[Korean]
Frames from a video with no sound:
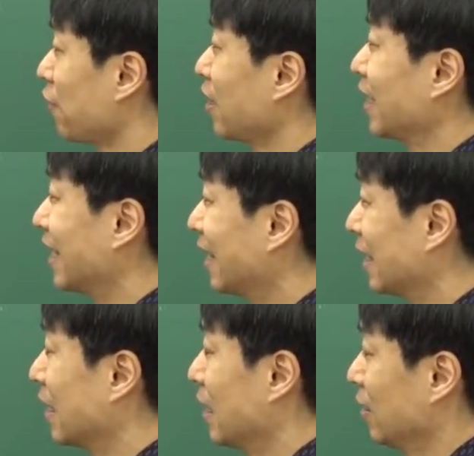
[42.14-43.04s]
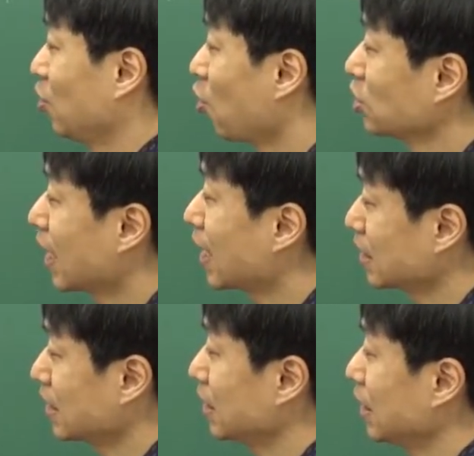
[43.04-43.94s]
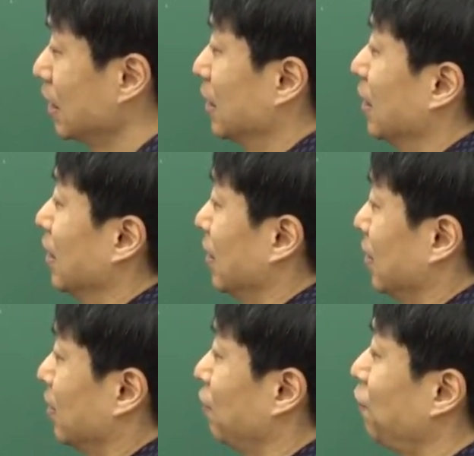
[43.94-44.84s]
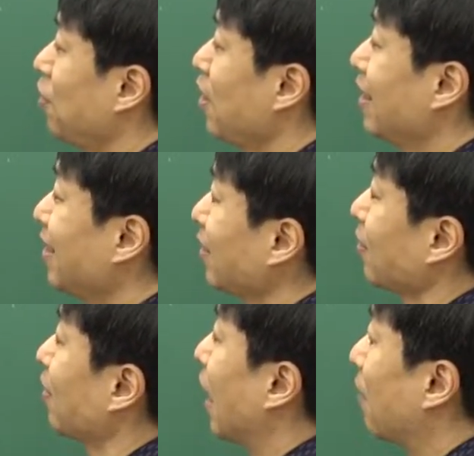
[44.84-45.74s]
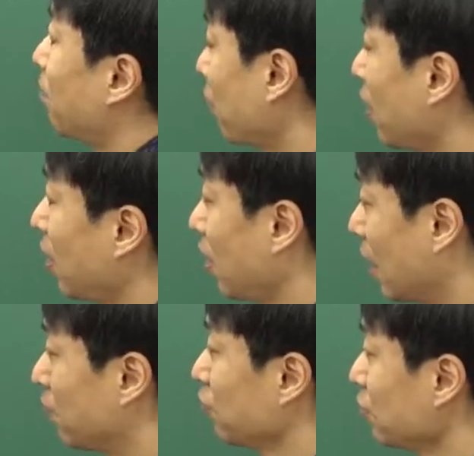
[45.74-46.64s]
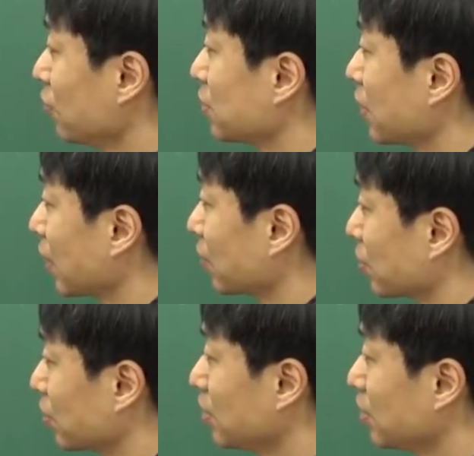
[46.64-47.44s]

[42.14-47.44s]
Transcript: falling ill 너 자신이 어, fall ill이라는 건 아파 아픈 것을 얘기하는 거죠.